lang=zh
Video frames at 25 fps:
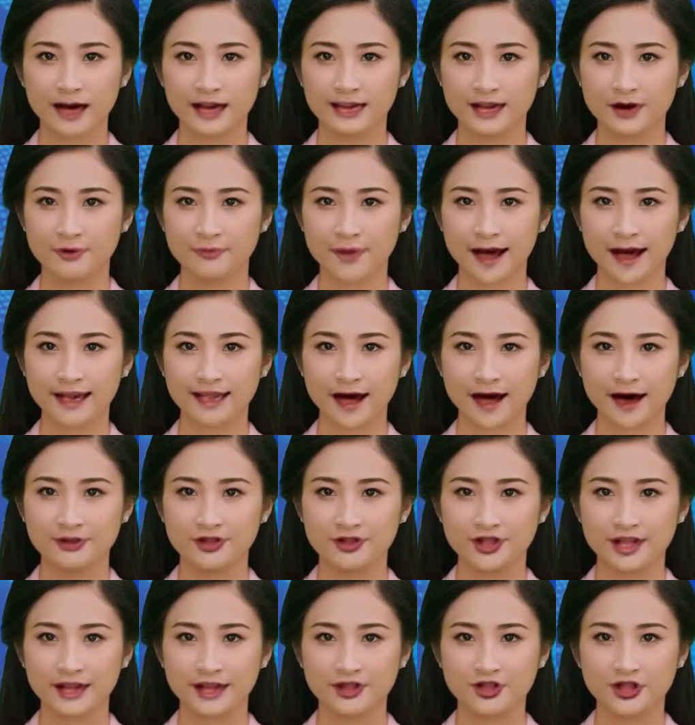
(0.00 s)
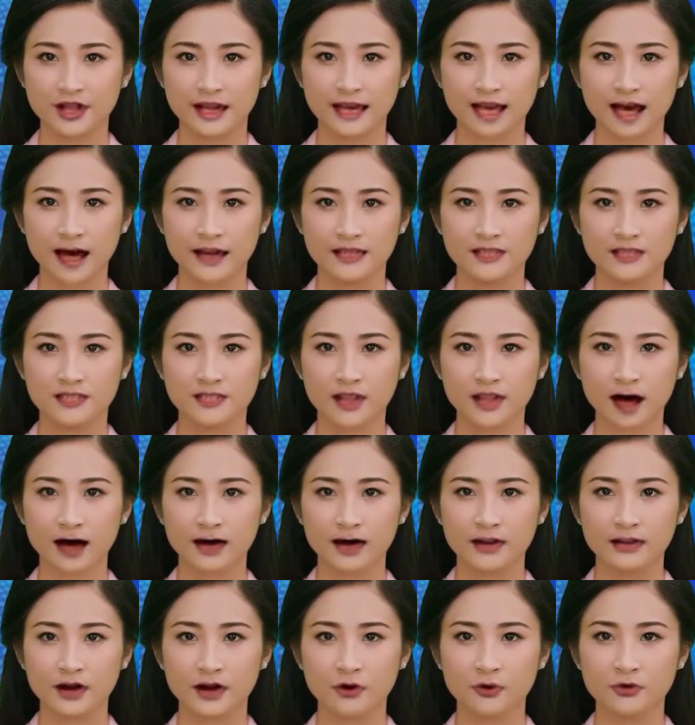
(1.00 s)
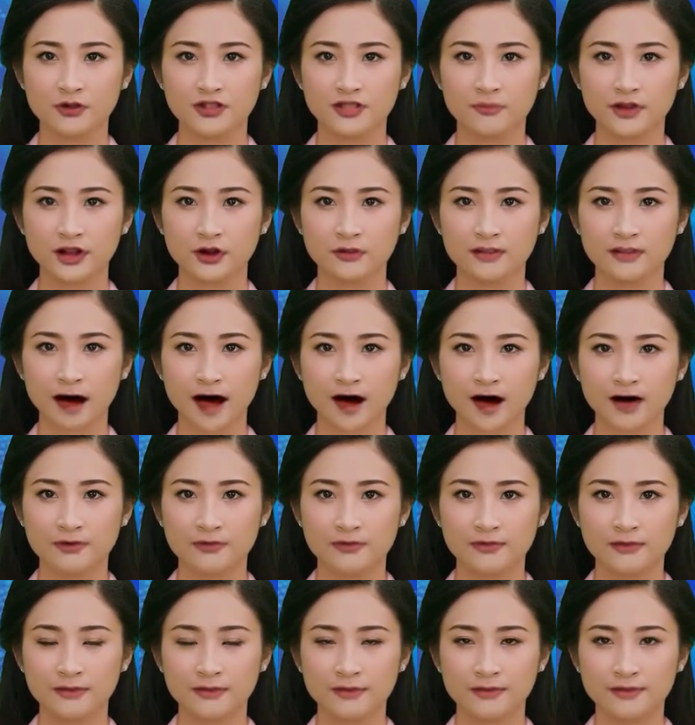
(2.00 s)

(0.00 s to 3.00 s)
欢迎来到 TGN Star News 频道，